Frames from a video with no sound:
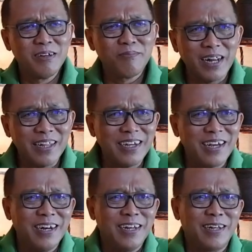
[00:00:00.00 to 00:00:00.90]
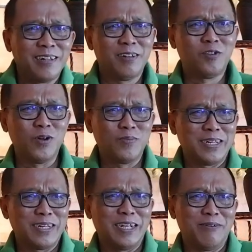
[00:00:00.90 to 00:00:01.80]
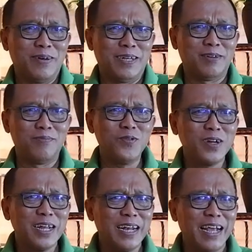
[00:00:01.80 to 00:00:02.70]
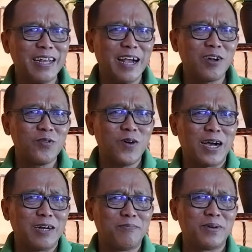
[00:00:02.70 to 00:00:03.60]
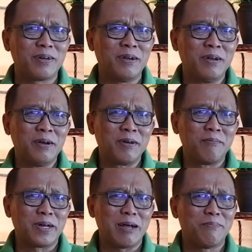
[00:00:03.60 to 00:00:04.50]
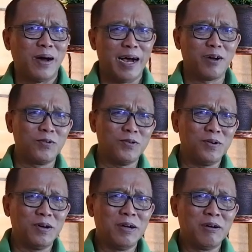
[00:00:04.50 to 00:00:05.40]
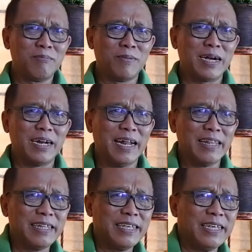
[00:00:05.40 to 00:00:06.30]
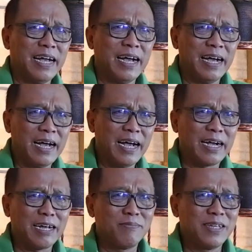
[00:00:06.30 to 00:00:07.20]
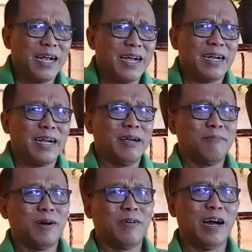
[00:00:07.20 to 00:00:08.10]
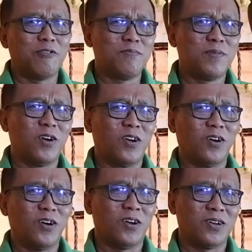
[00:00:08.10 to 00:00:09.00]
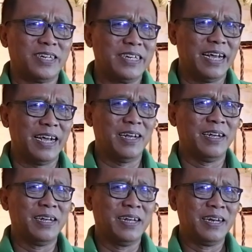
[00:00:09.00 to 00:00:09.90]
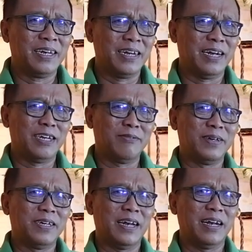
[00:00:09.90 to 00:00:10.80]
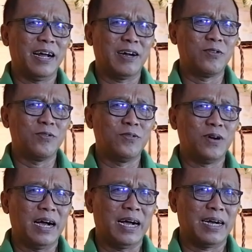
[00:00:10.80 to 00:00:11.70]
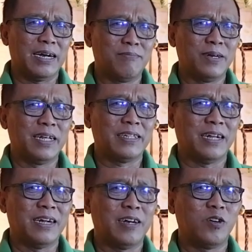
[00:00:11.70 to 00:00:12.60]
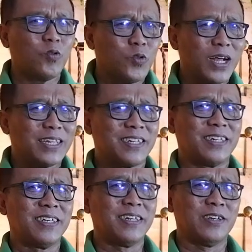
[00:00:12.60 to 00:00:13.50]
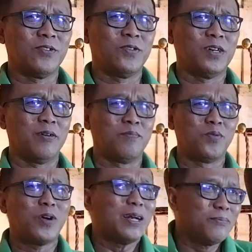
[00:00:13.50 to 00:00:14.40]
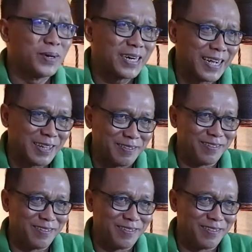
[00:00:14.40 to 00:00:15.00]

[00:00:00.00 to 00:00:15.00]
Perhatikan ayat 12 13. Mungkin ayahku akan ber, meraba aku, maka nanti ia akan menyangka bahwa aku mengolok-olok dia. Dengan demikian aku akan mendatangkan kutu atas diriku dan bukan berkat.